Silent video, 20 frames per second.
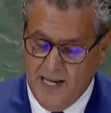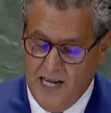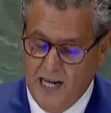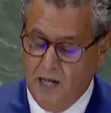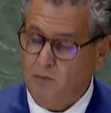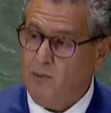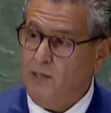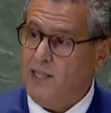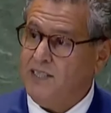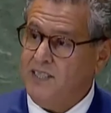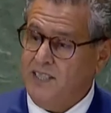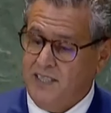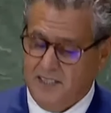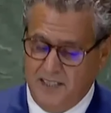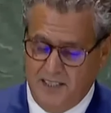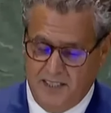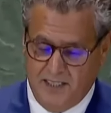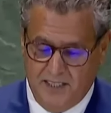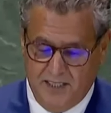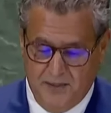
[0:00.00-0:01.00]
عبر
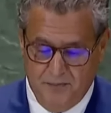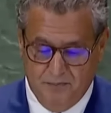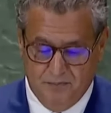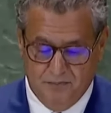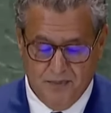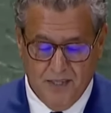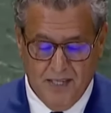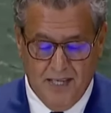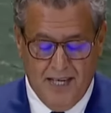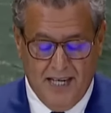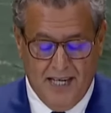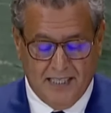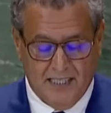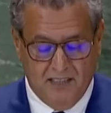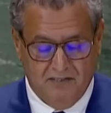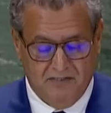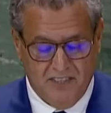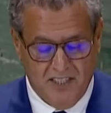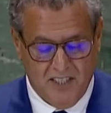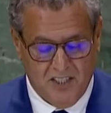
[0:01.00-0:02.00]
تحديد
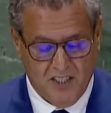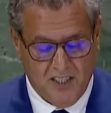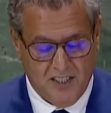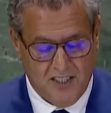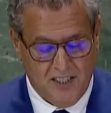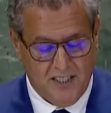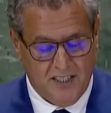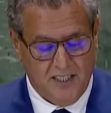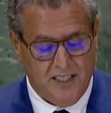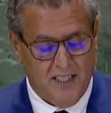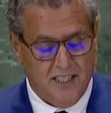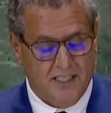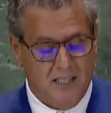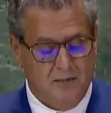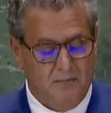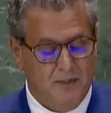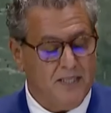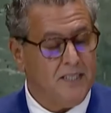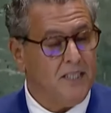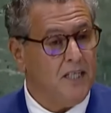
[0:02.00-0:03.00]
هدف جديد
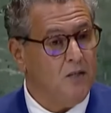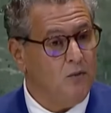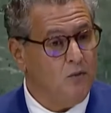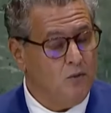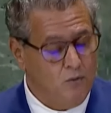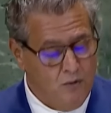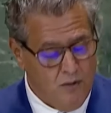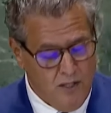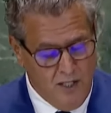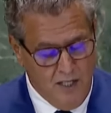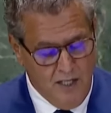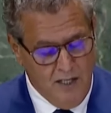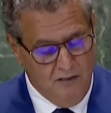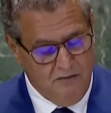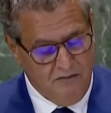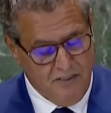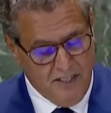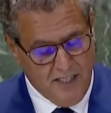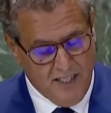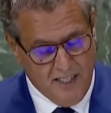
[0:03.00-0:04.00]
يتمثل
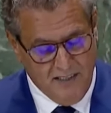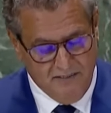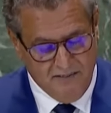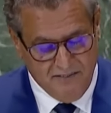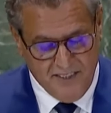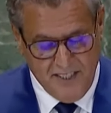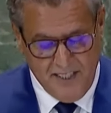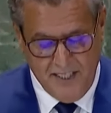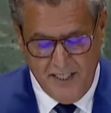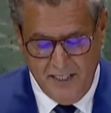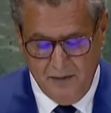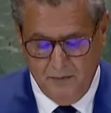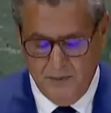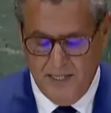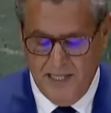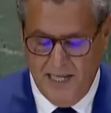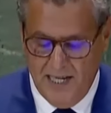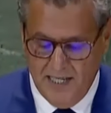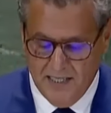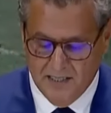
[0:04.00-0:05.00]
في خفض
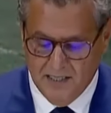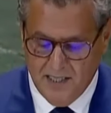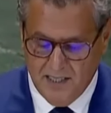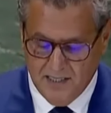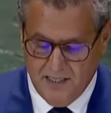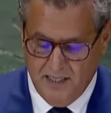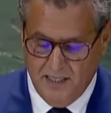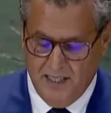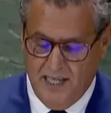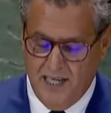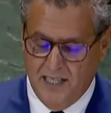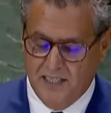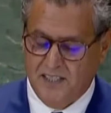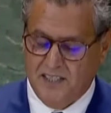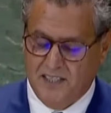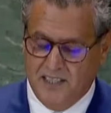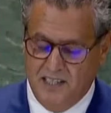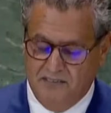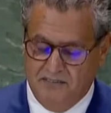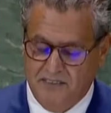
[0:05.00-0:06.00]
انبعاثات الغاز
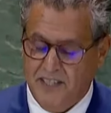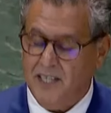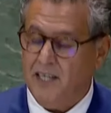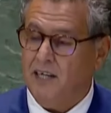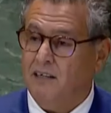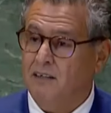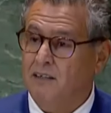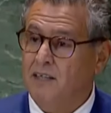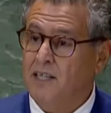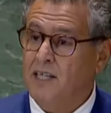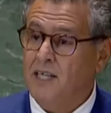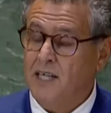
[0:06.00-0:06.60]
الدفيئة